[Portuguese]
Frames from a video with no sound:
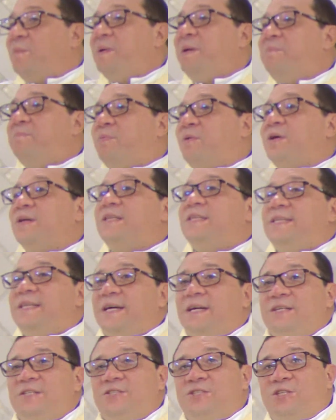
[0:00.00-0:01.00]
homem
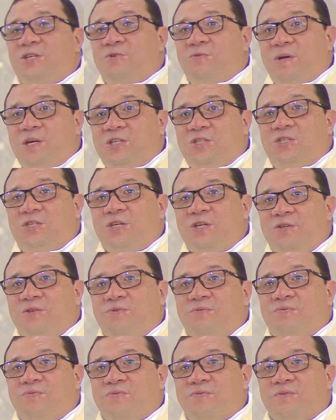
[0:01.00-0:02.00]
importante no
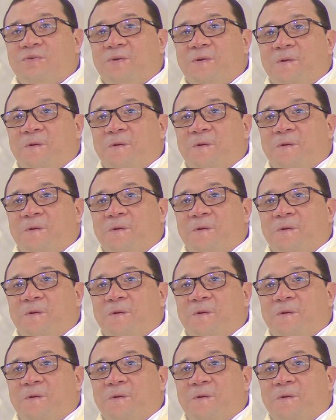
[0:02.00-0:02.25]
Egito.